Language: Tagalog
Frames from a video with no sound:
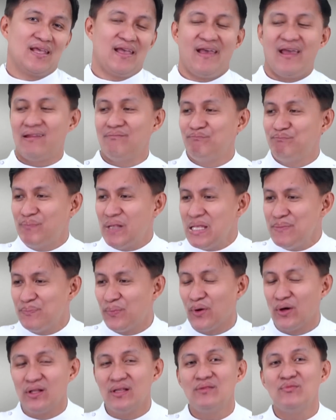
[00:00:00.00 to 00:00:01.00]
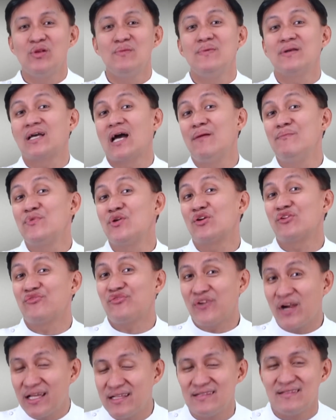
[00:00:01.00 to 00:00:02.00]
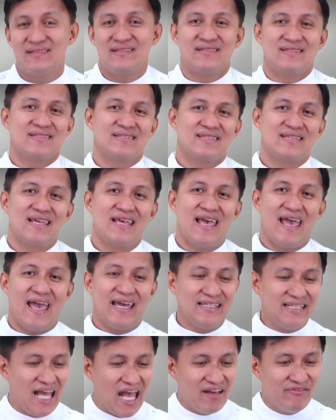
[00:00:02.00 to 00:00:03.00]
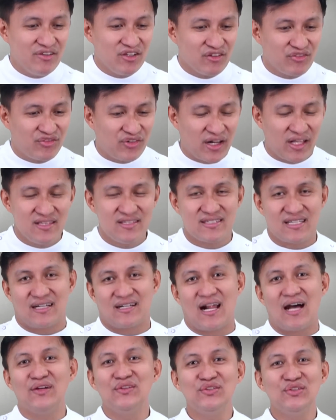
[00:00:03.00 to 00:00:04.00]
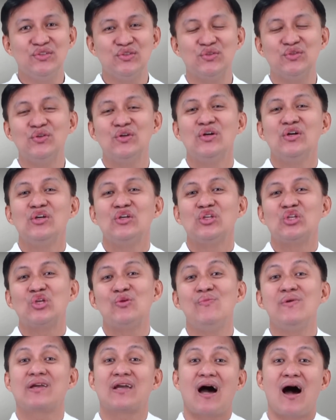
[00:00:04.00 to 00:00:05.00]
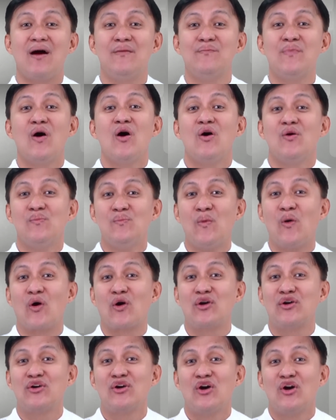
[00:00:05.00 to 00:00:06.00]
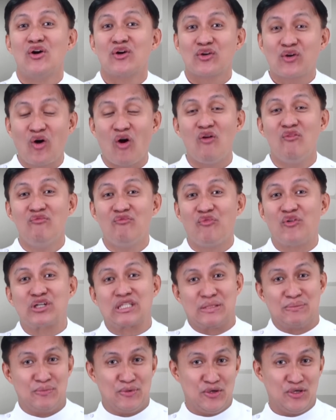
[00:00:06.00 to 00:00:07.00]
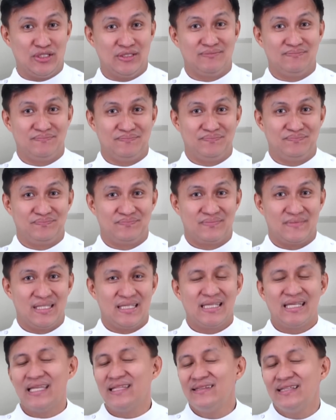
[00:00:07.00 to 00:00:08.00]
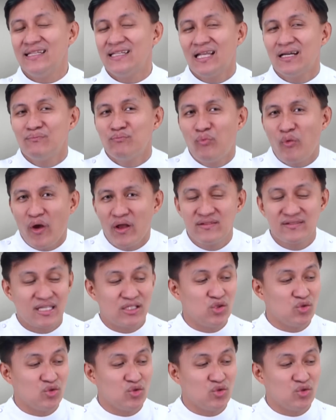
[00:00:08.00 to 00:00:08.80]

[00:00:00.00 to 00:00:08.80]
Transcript: And people will become your friends. And having friends around you, you become more comfortable. Hindi lang po yan sa